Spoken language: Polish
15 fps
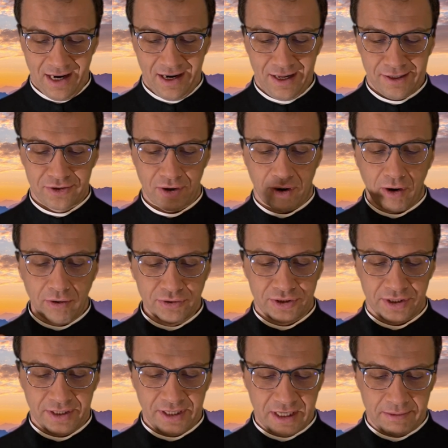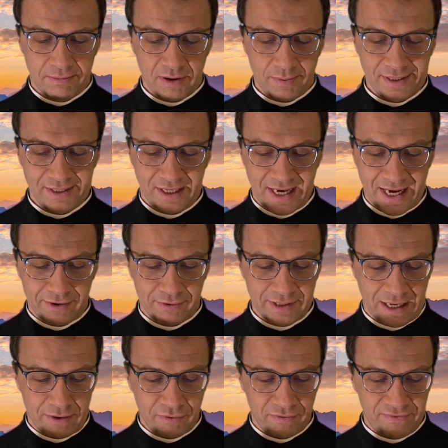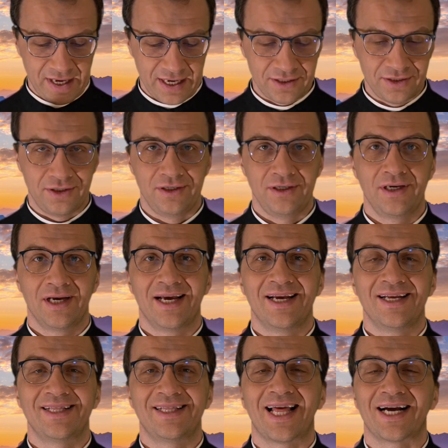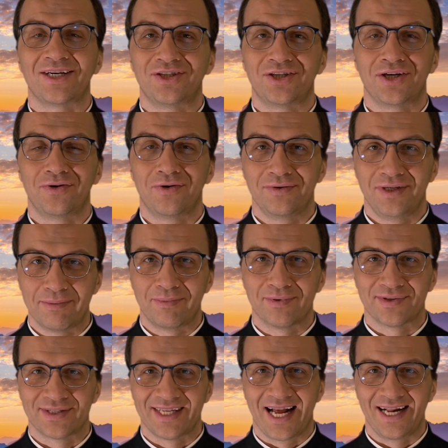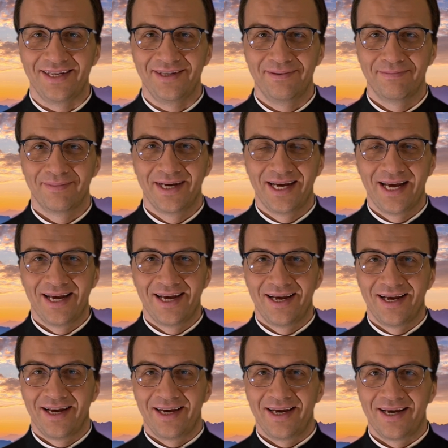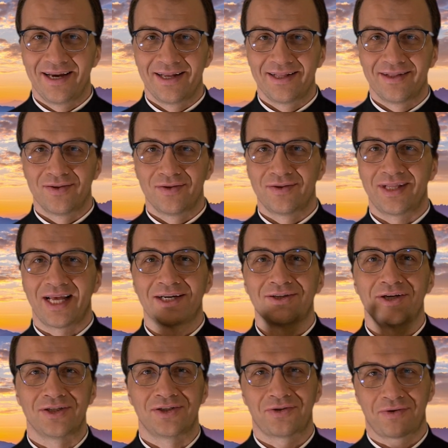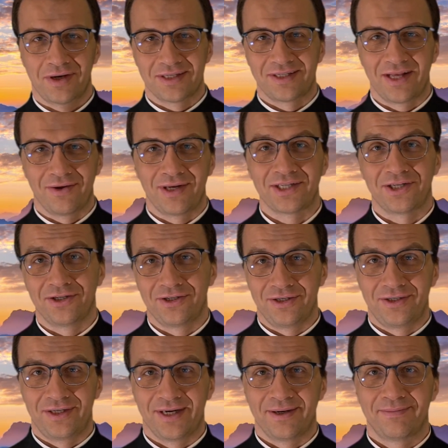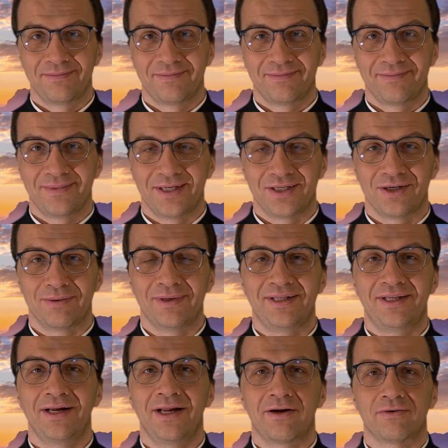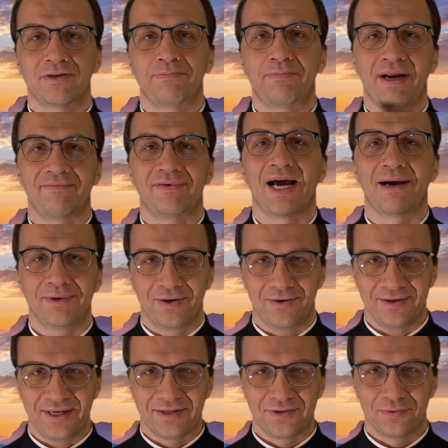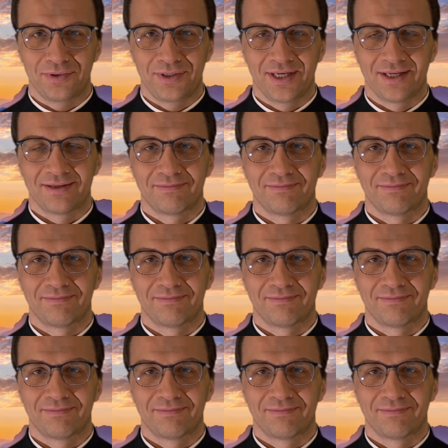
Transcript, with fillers: Lecz oczy ich były niejako na uwięzi, tak, że go nie poznali. Tak często jest to nasze życie, że my tyle rozprawiamy o Jezusie,